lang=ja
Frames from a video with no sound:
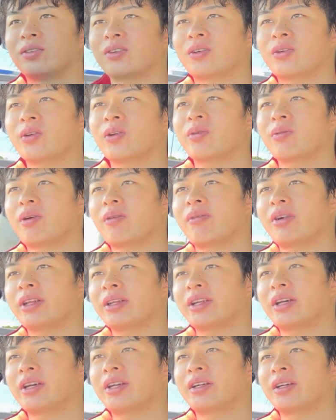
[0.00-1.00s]
このまま
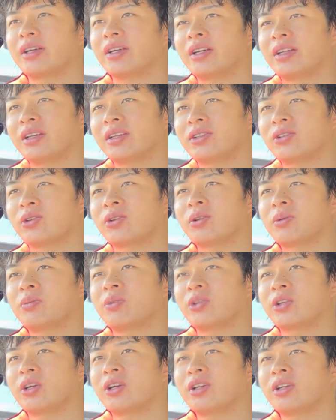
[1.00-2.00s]
ね、えちょっと
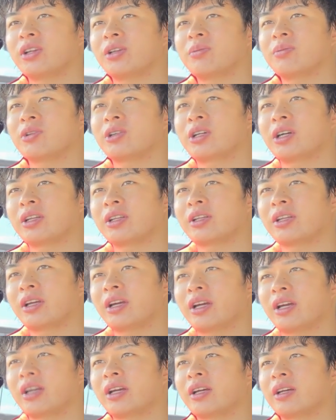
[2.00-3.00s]
茂木に向かっ
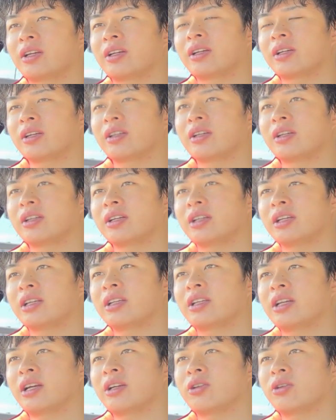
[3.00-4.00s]
てい
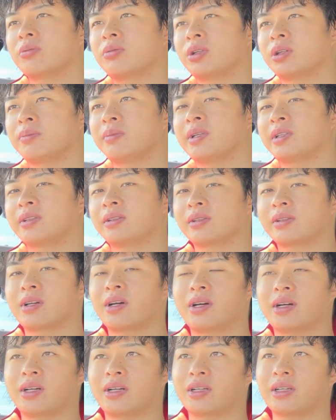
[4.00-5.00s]
きたいと思います
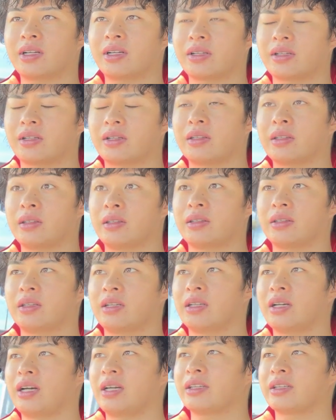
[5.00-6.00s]
が
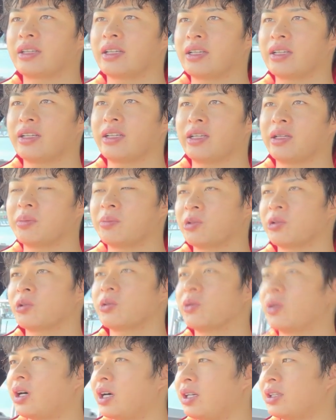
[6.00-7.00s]
安定に
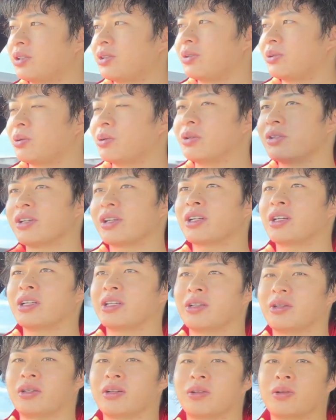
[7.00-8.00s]
僕は集合時間
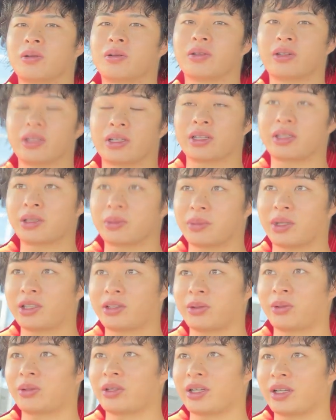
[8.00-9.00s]
に遅れてしまい
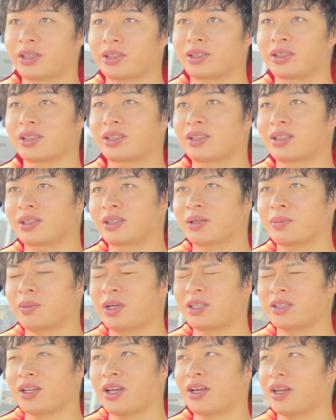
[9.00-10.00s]
そうです
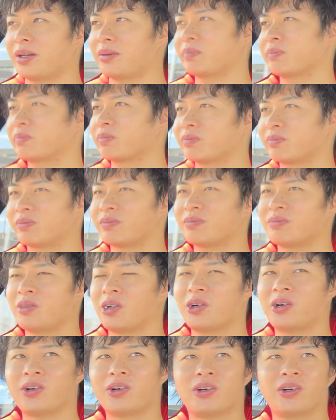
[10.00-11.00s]
今ね
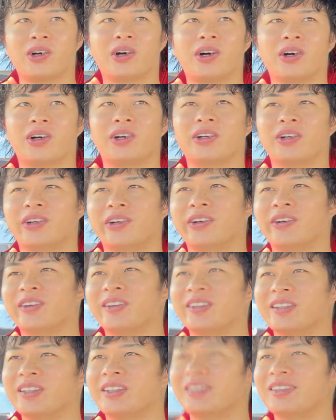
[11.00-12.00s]
も
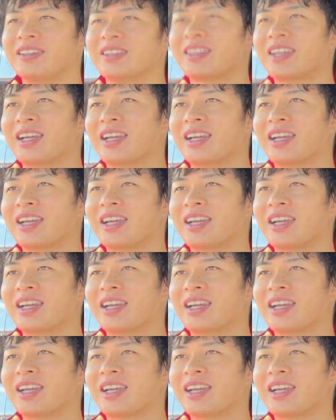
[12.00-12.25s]
う